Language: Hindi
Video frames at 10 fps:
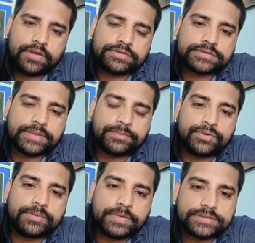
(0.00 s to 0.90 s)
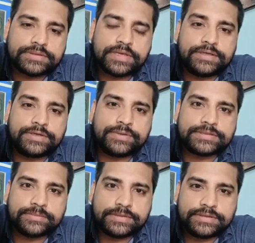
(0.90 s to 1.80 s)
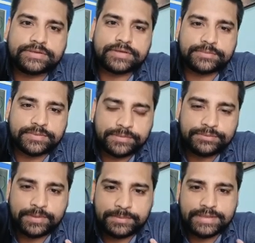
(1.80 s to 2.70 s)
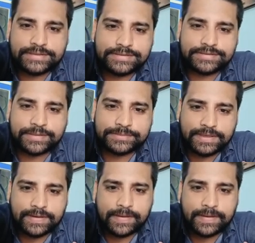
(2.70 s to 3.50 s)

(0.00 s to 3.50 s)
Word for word: सब लोग मस्त रही रहुआ सब ठीक रह तबे न हमने ठीक रह जा